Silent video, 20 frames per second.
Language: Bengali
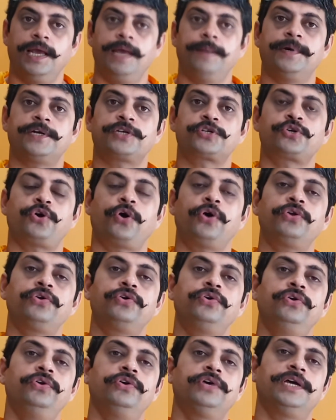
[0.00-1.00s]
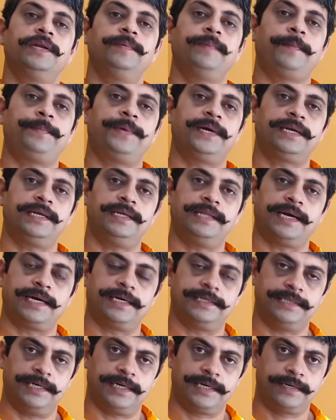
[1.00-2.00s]
এবার সর্বলোকের ব্যাপারটা
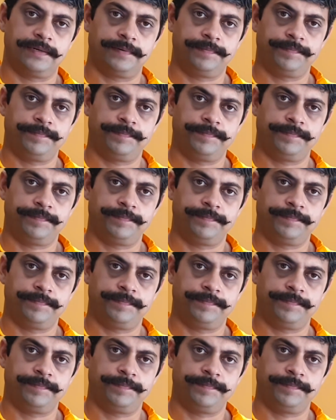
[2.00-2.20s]
দেখা যায়